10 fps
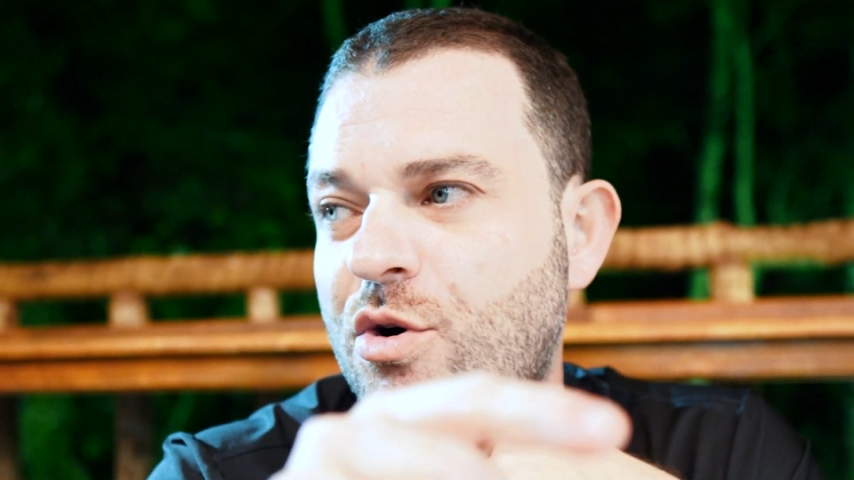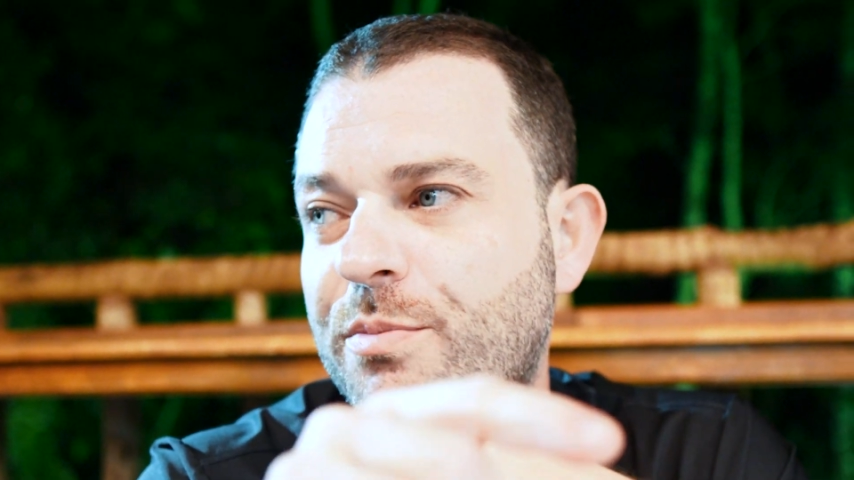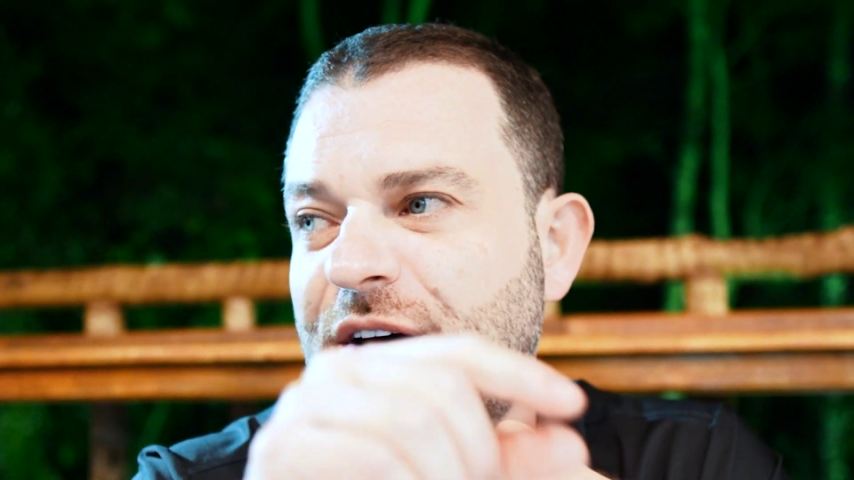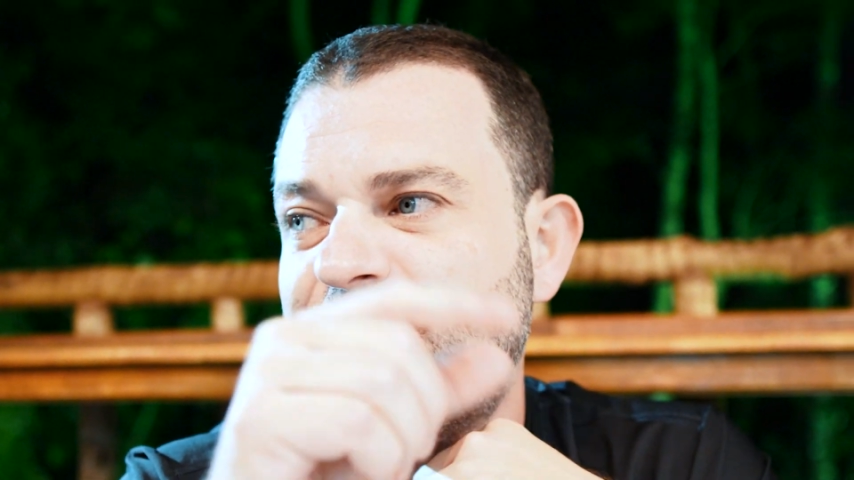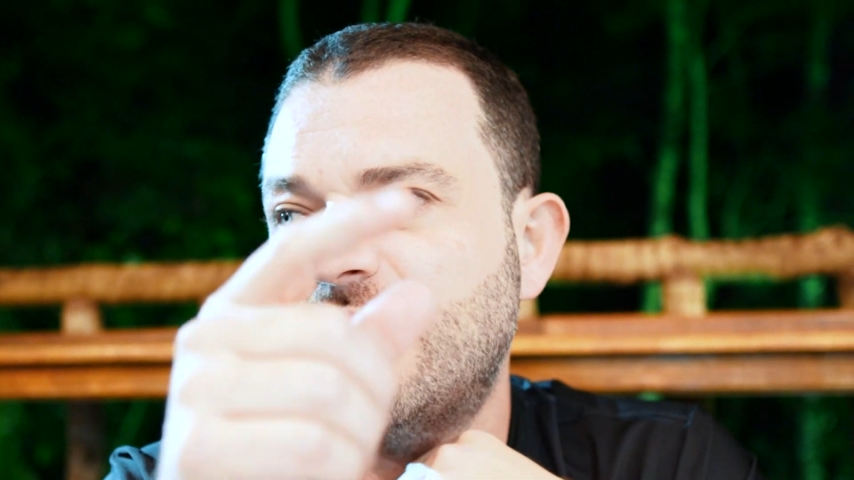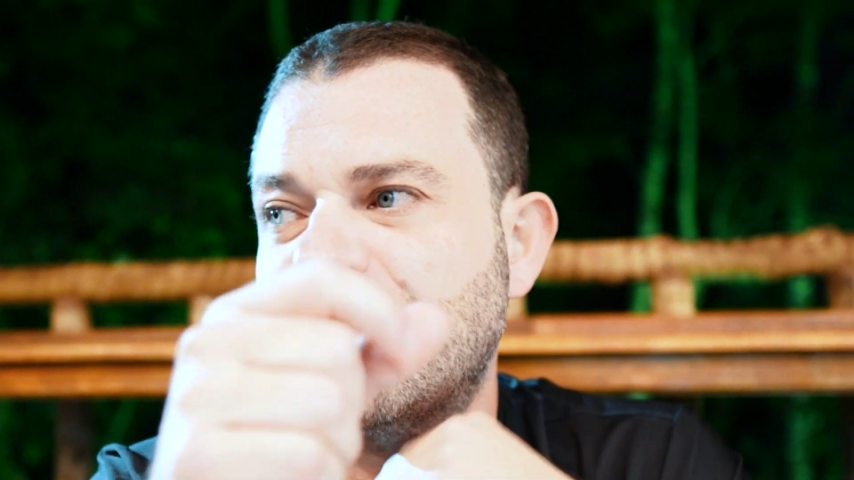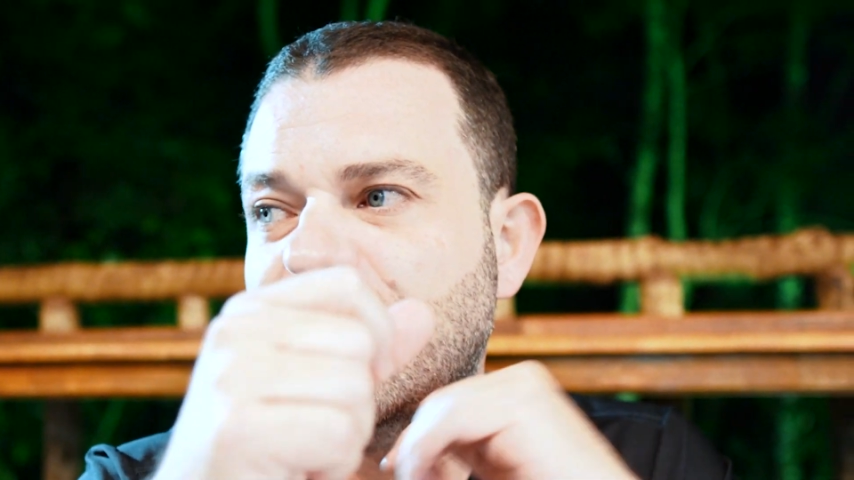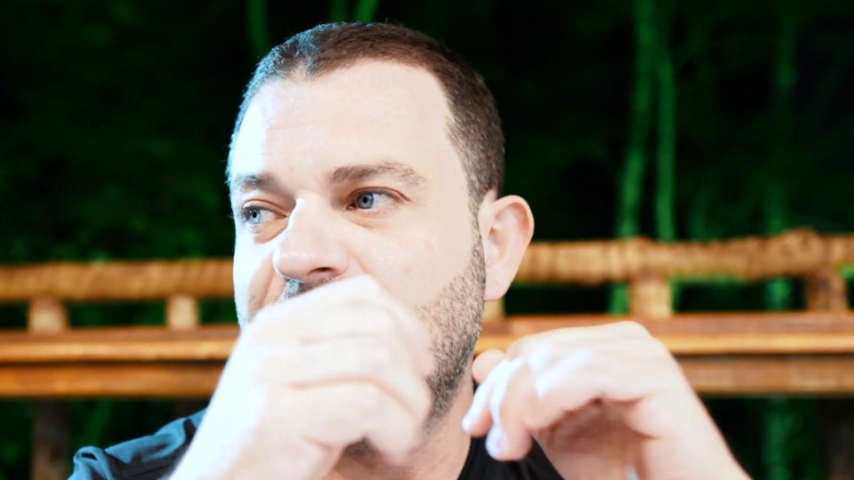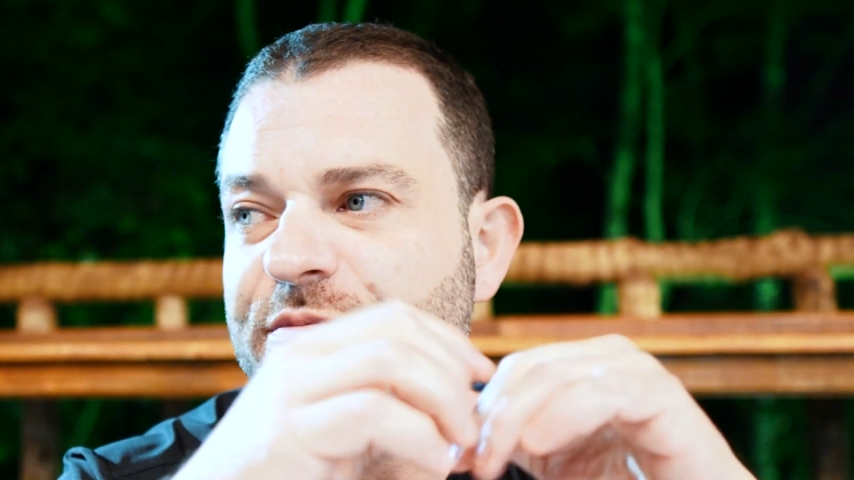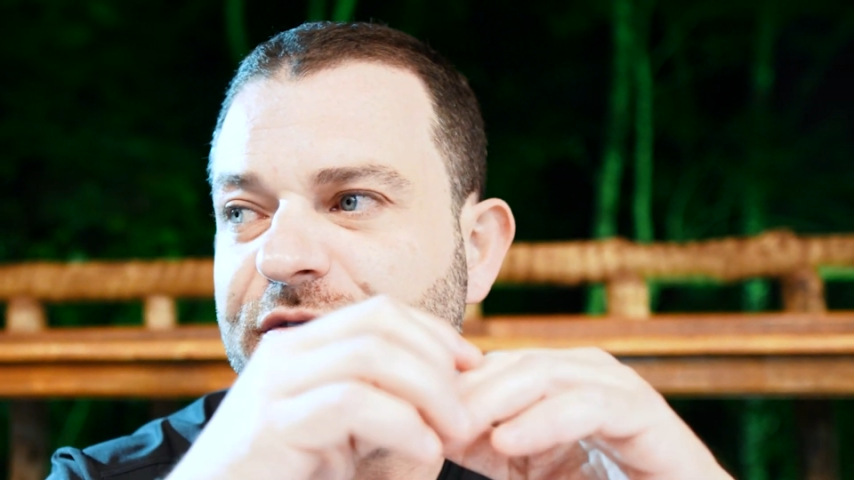comprar,
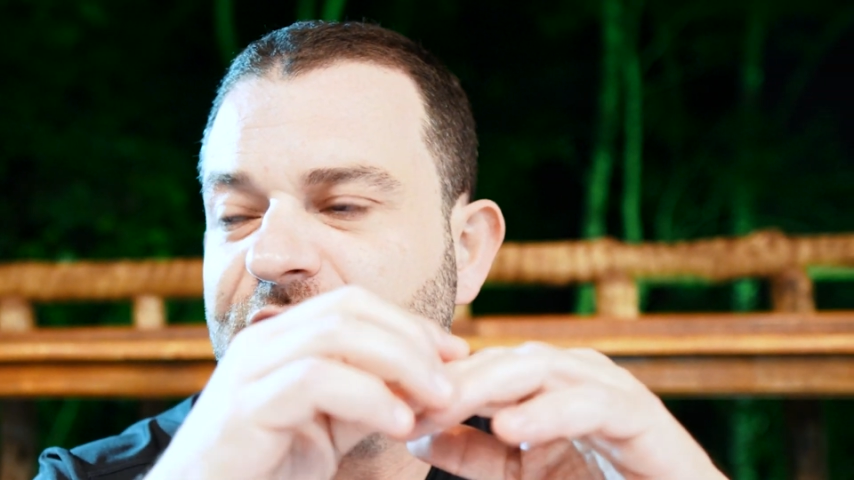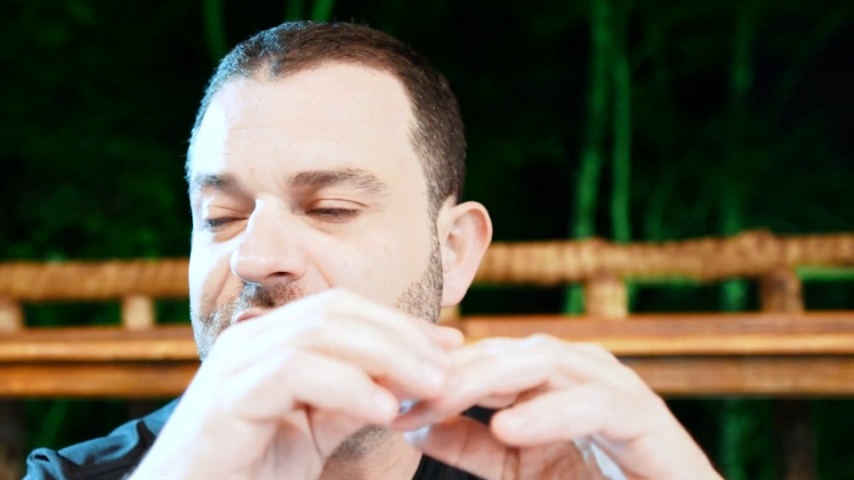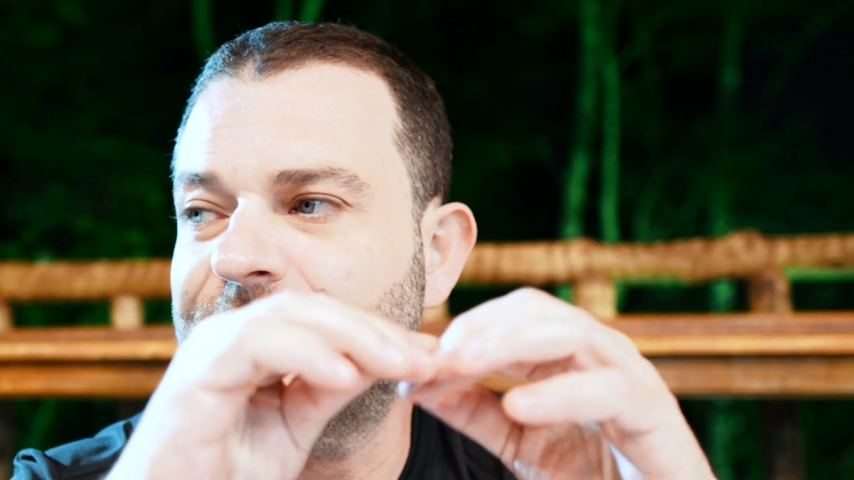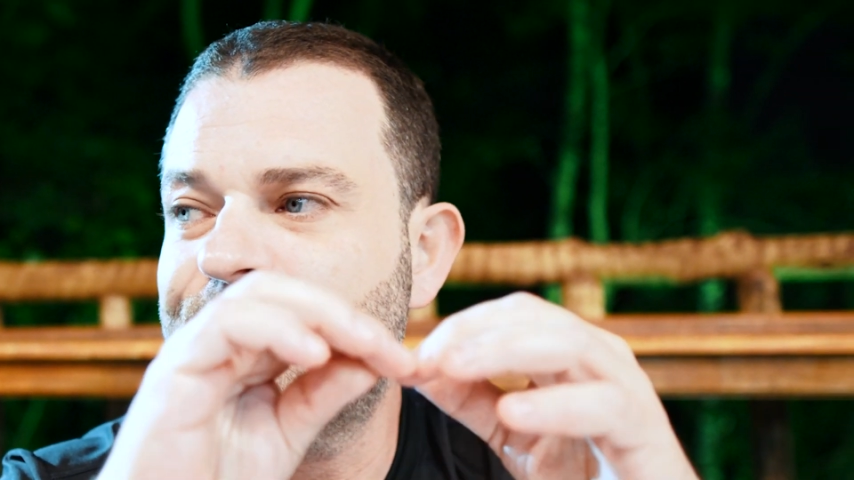25 reais pra vender.